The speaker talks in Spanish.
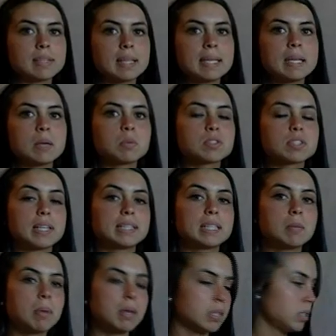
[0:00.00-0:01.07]
Estaríamos a la
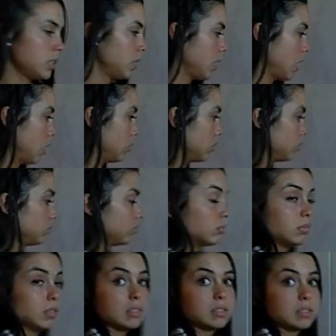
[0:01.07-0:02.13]
etapa de llenado.
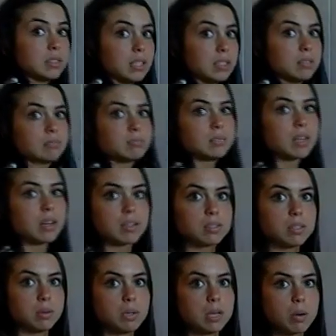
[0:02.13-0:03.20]
Se
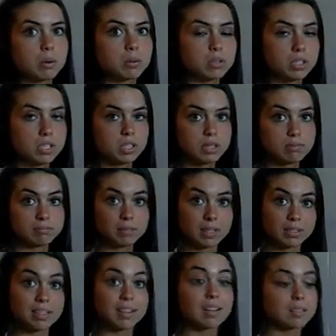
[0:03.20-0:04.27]
recibe la botella
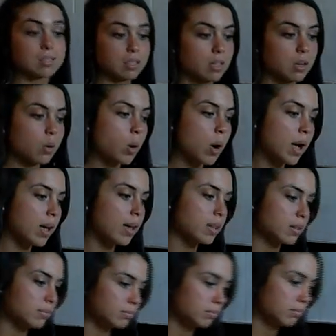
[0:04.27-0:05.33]
que está recién
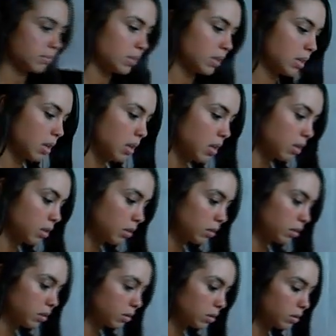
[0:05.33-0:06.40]
enjuagada,
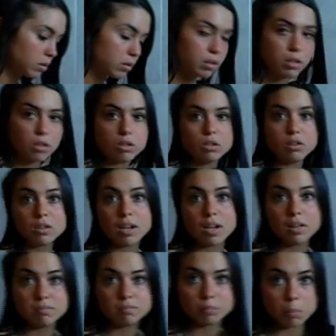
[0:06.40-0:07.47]
se
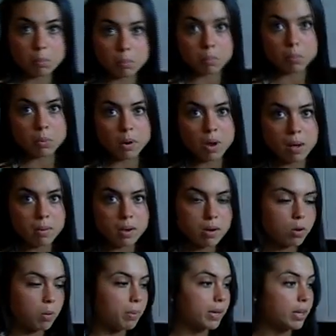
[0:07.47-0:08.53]
coloca boca
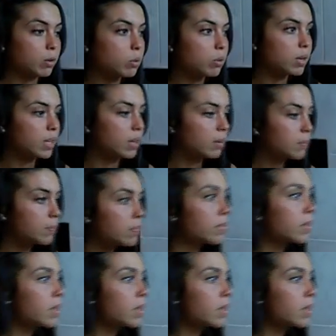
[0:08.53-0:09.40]
abajo para escurrir